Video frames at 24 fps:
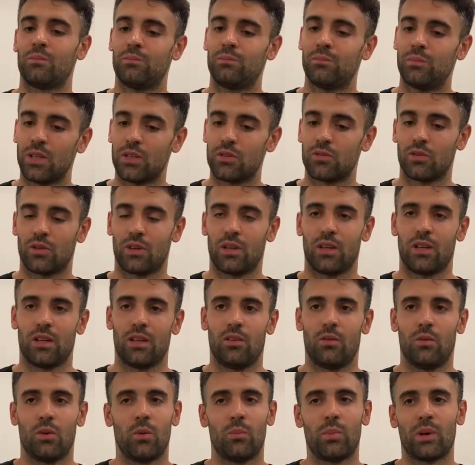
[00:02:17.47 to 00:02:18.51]
penso che
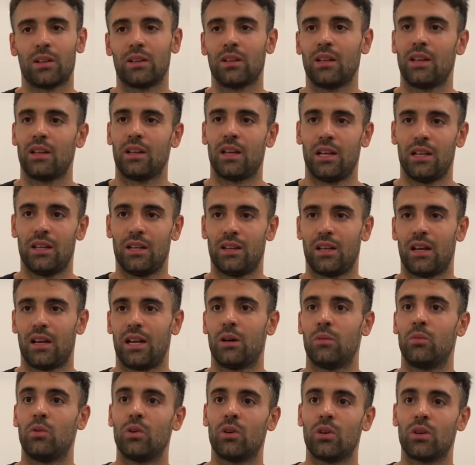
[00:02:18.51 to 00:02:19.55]
dobbiamo partire da lì, dal
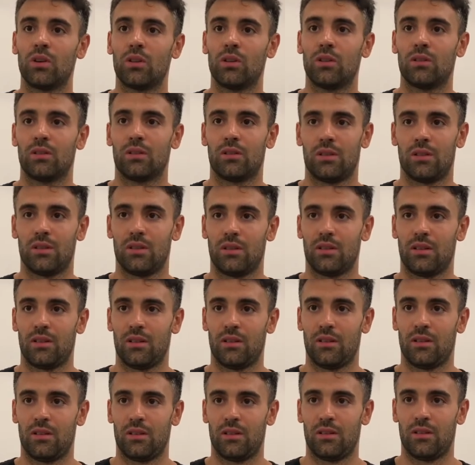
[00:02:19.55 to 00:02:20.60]
lavoro,
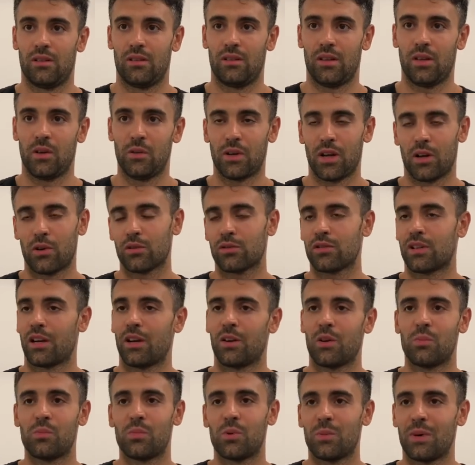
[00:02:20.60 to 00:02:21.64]
eh, è una cosa che
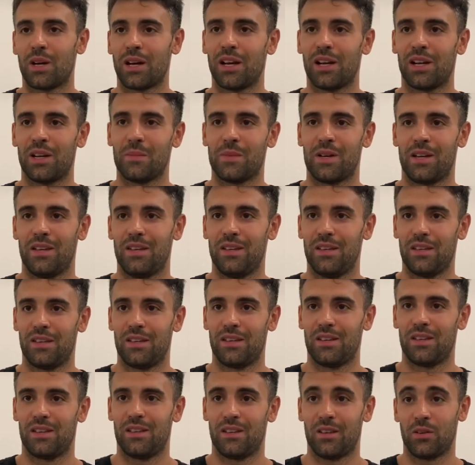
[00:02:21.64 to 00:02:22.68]
non può mancare mai,
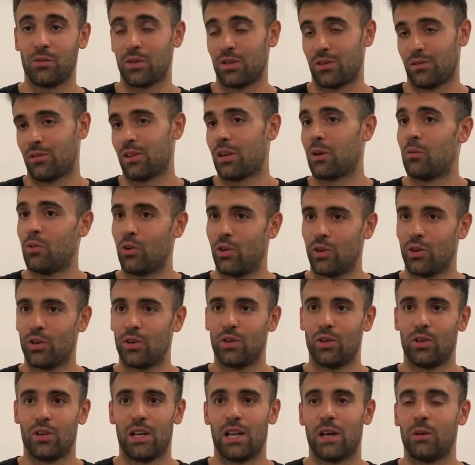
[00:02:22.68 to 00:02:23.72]
è, è questo, il
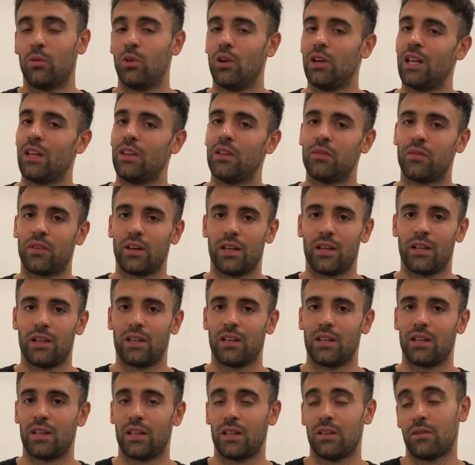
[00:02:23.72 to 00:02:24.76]
lavoro e la voglia di
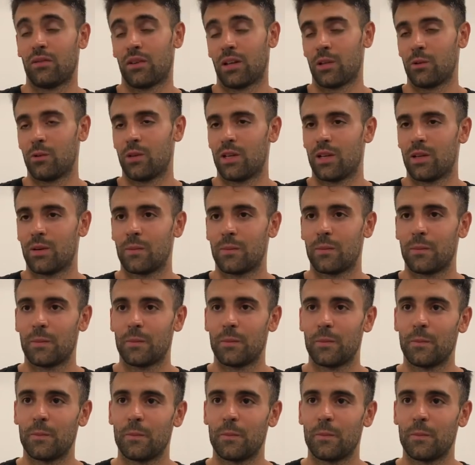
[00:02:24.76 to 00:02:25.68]
fare, di fare bene.